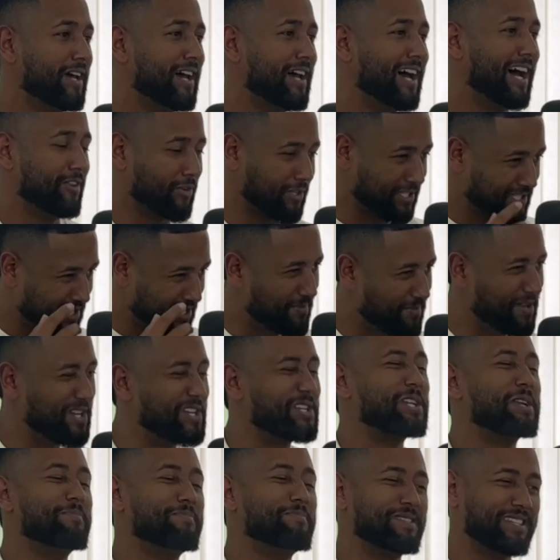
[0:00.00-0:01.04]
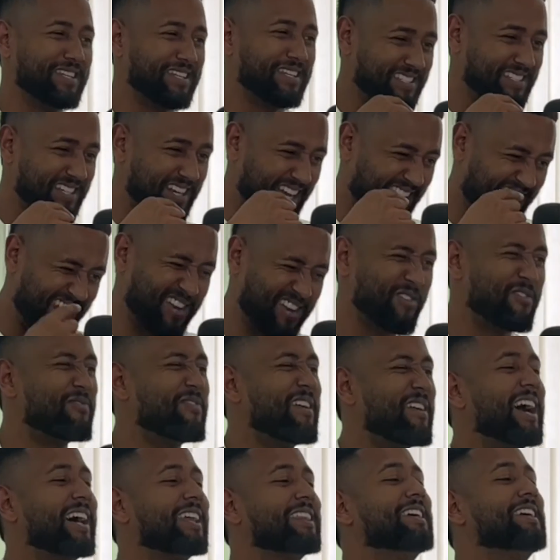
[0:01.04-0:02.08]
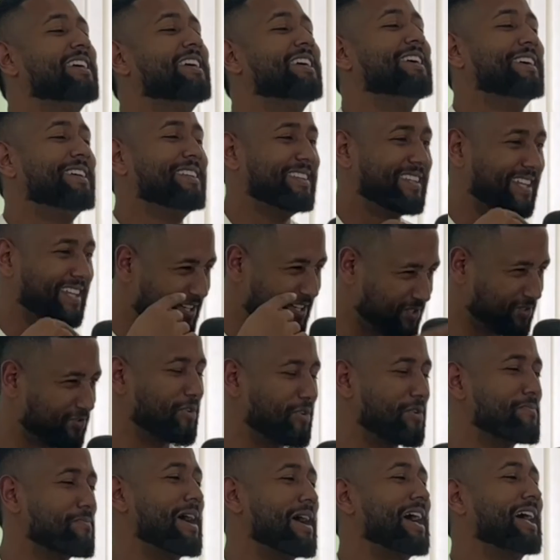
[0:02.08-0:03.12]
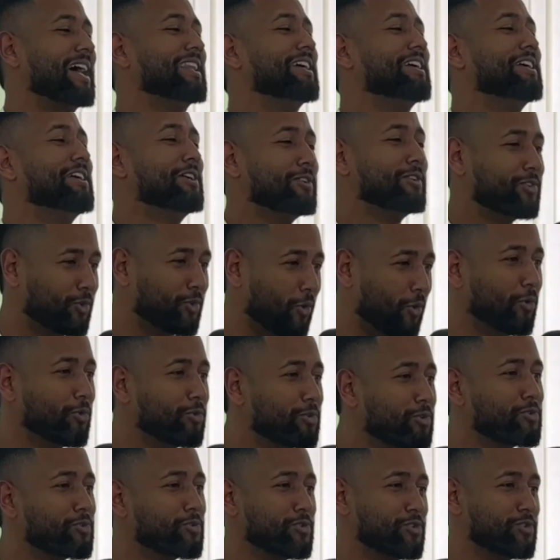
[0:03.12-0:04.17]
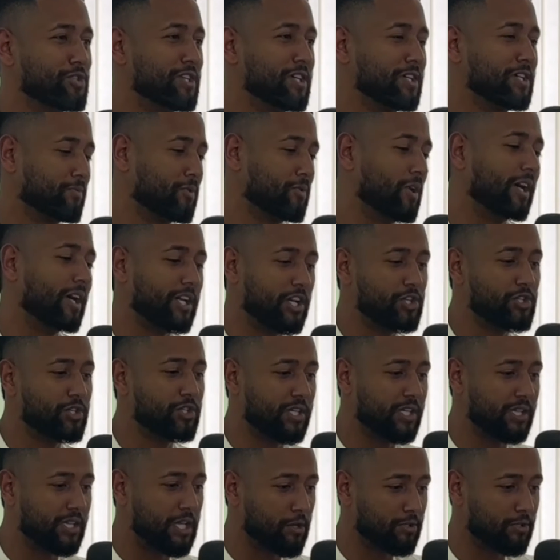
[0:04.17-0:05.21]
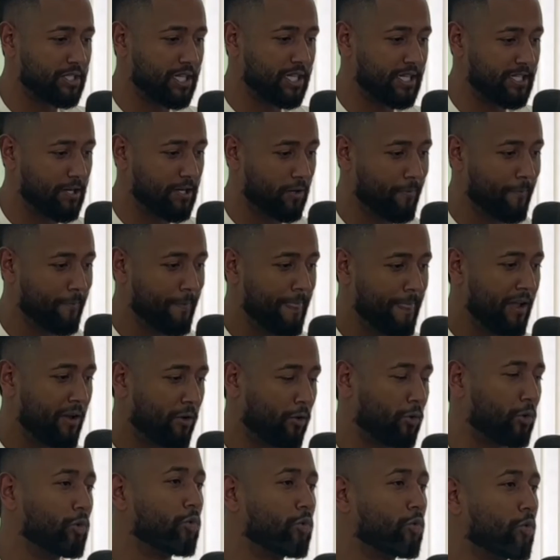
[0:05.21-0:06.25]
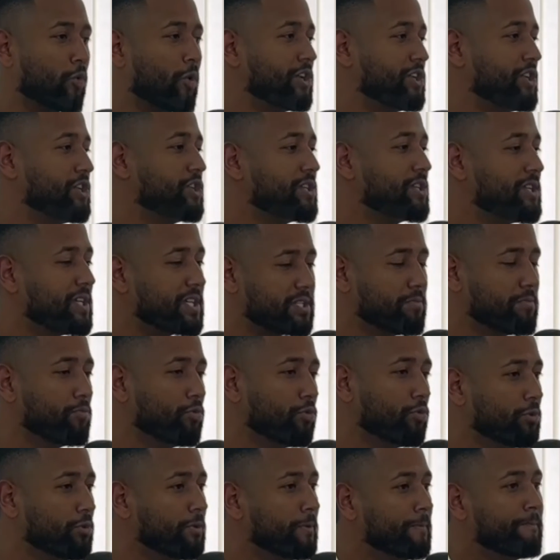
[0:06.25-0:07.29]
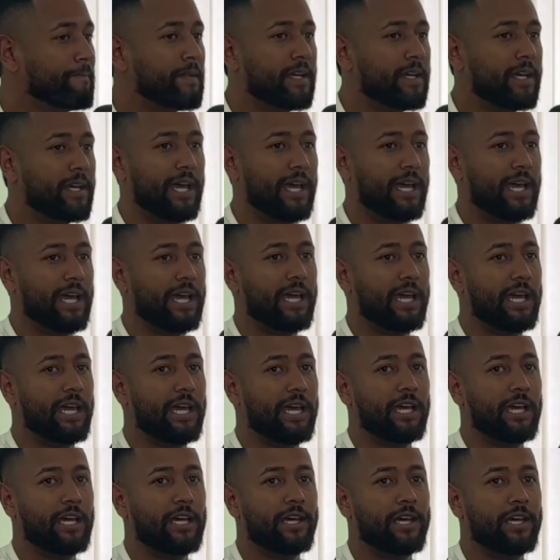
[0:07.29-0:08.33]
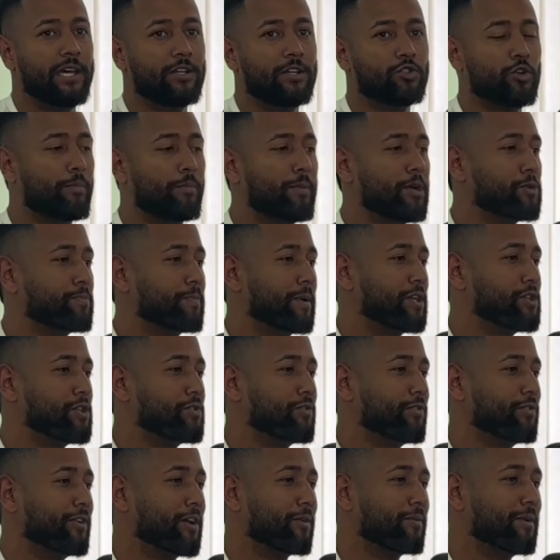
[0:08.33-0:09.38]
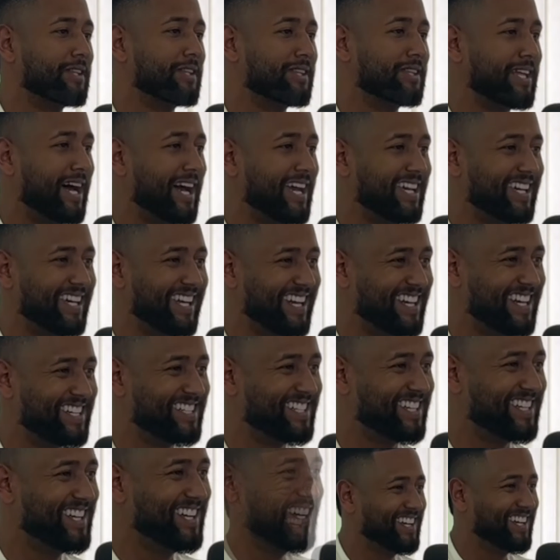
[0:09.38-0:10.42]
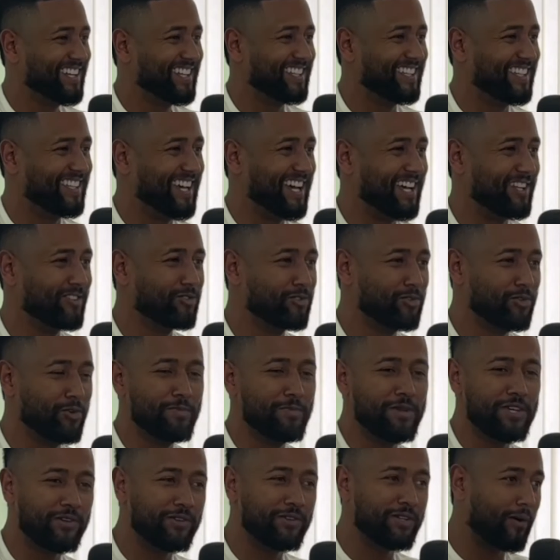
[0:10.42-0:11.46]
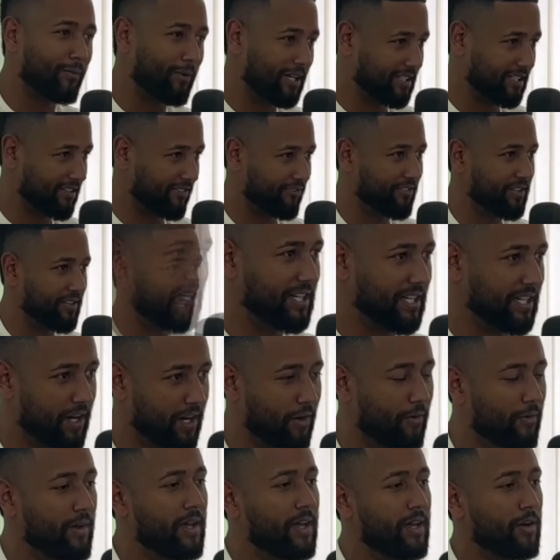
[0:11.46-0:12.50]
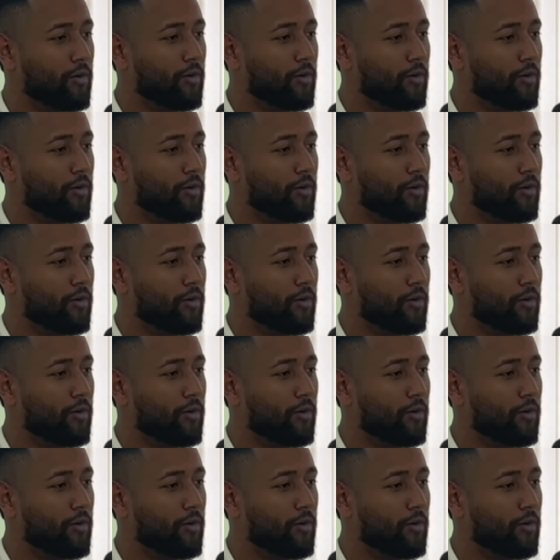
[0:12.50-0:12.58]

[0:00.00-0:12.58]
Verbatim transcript: Uhum. A nossa mente ela precisa ser renovada, transformada, todos os dias. Porque eu acredito que Deus ele não colocou a gente nesse mundo é, somente para a gente frequentar a igreja Sim. Né, no domingo e na quarta-feira. Não.